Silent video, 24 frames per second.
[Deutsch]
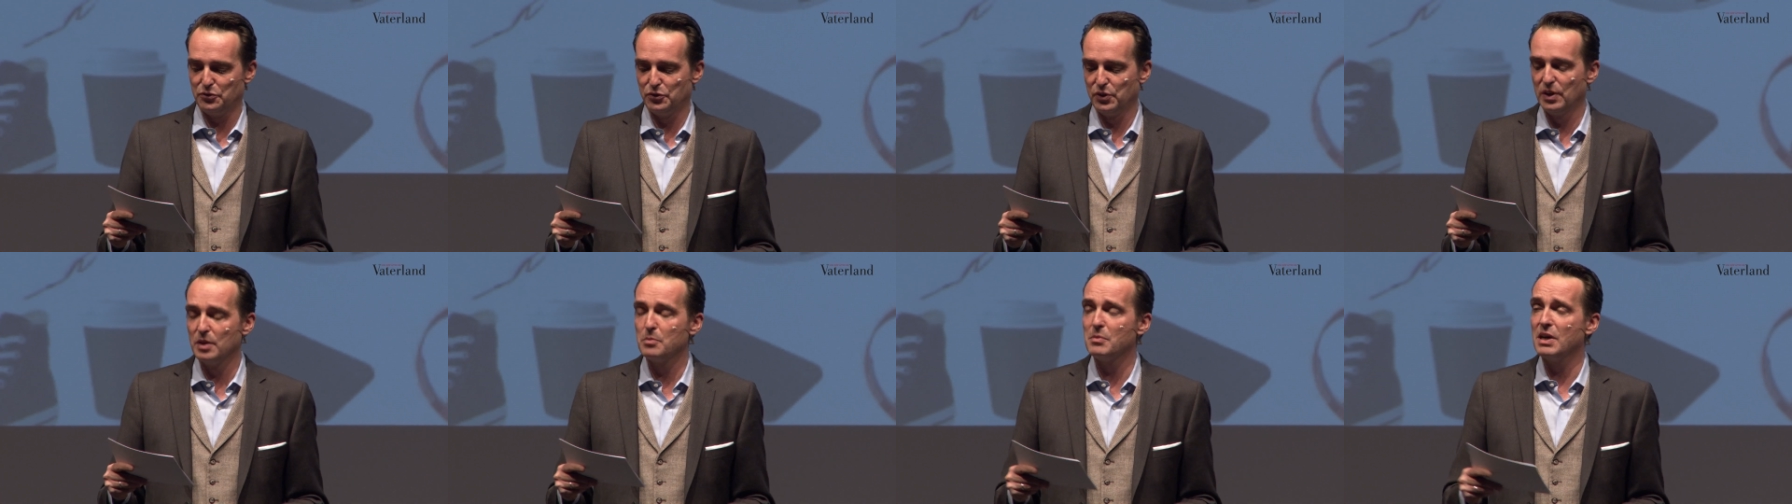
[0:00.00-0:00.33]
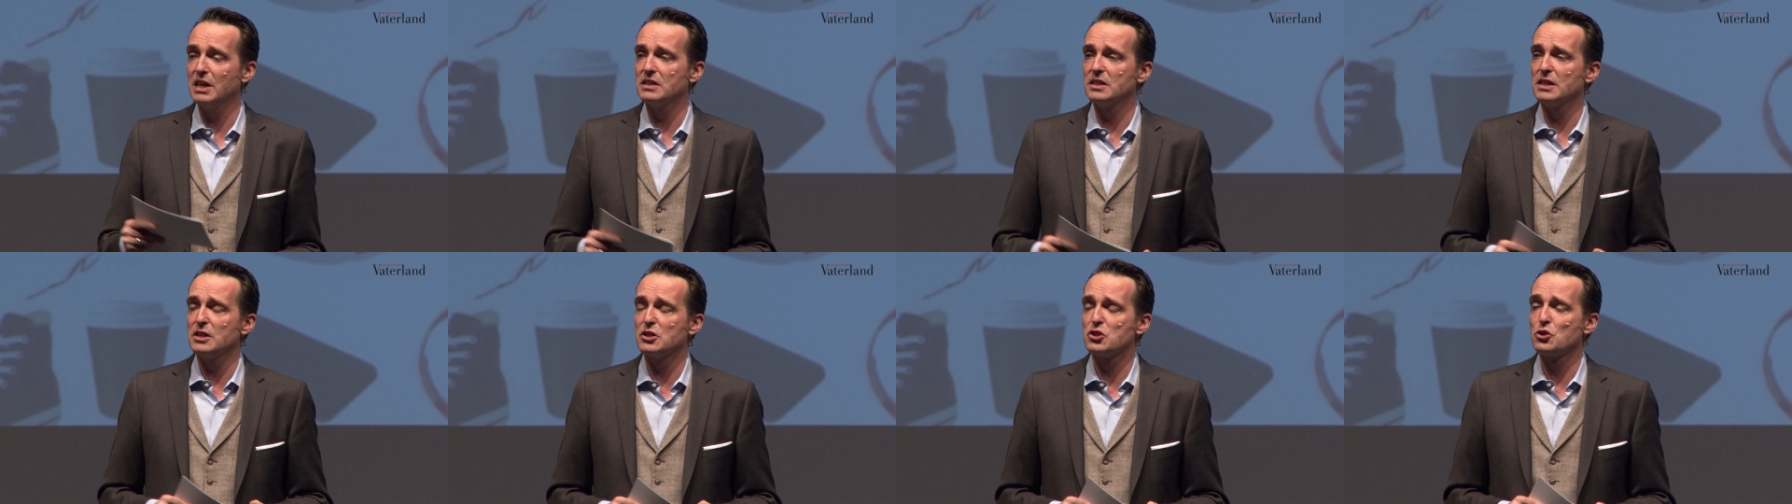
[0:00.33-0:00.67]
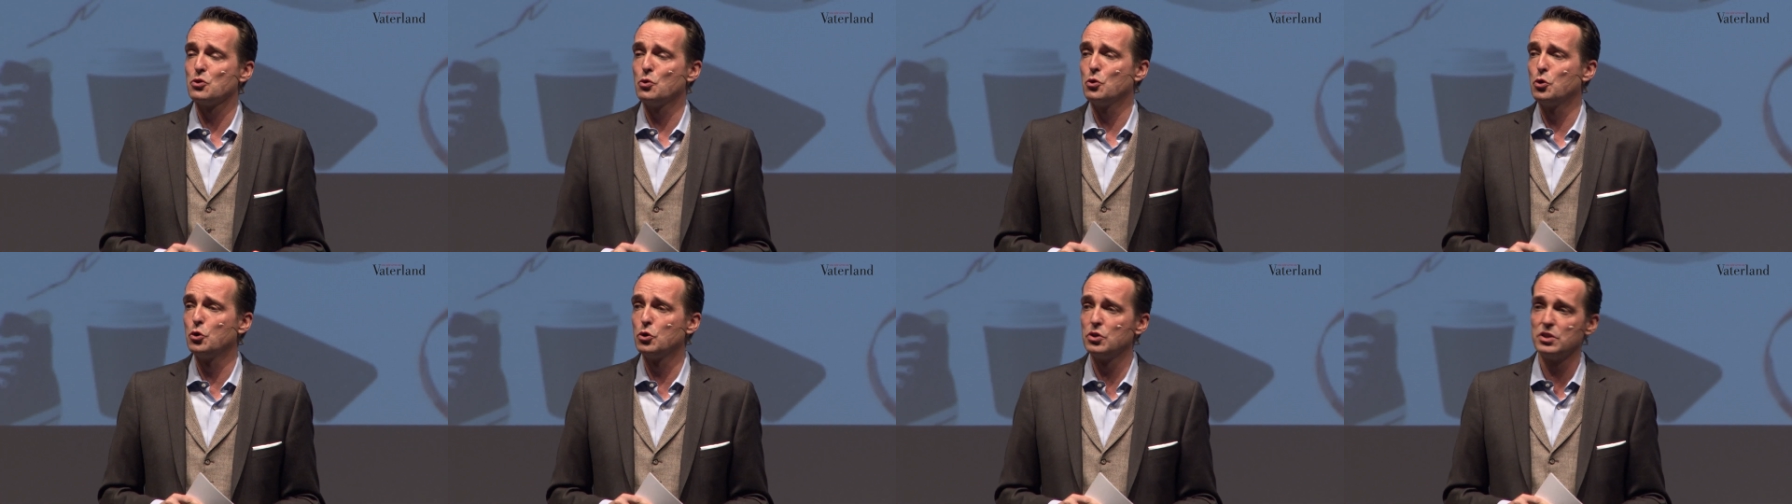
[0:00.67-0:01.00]
Firma, die
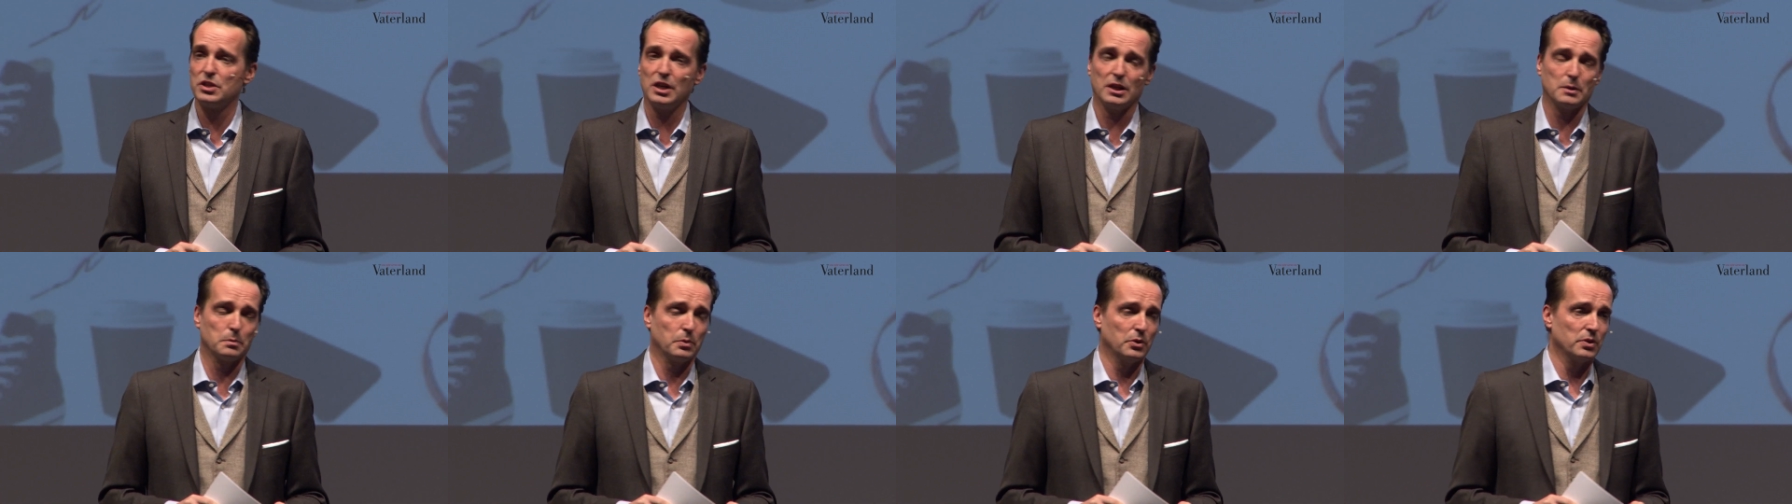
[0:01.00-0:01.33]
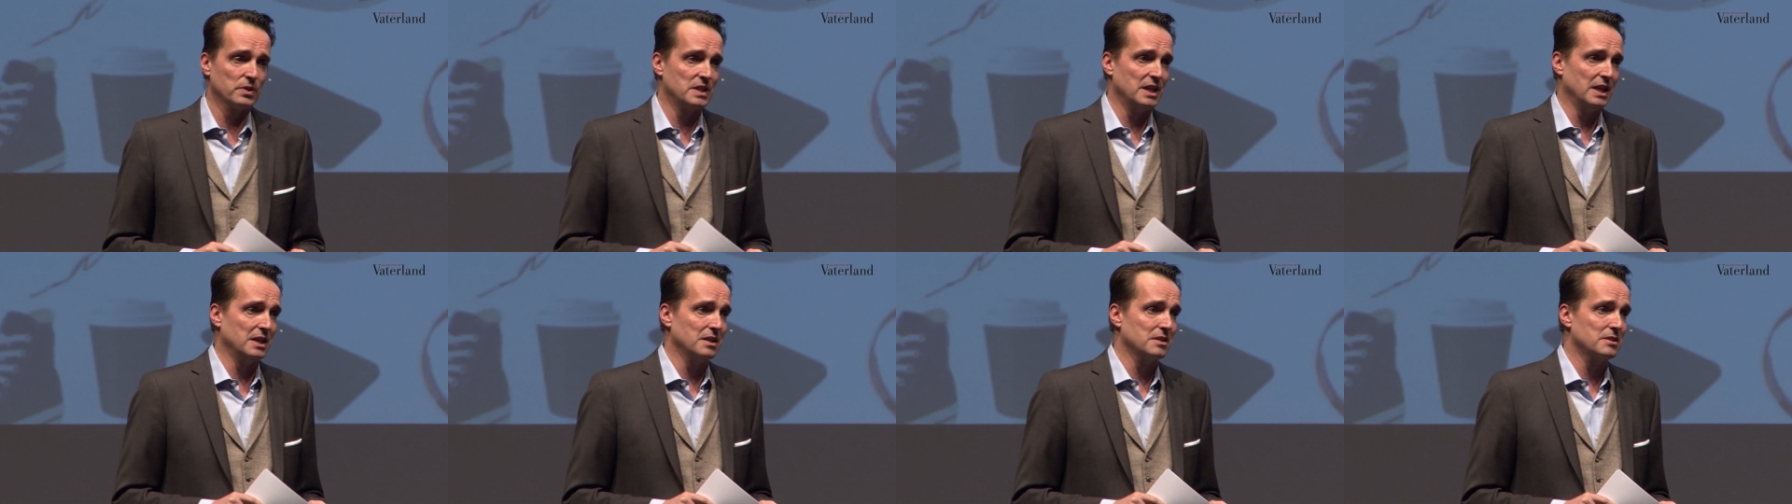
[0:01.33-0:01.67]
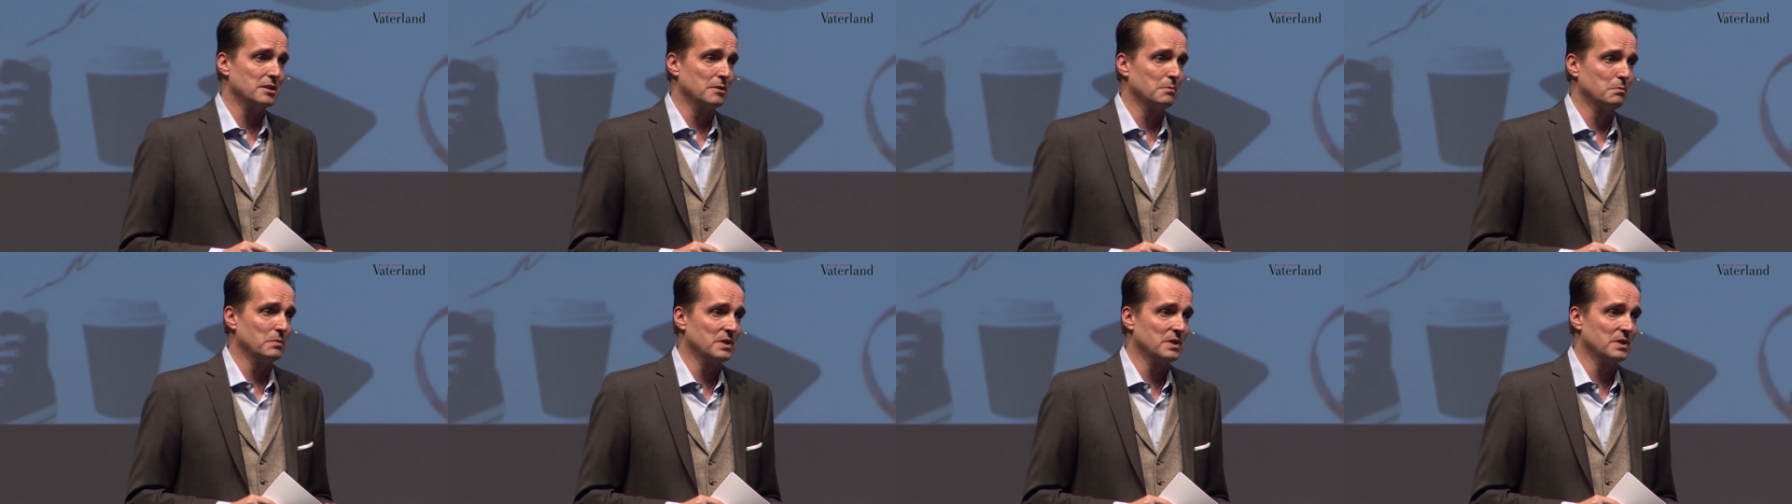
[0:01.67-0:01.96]
zu 100 Prozent im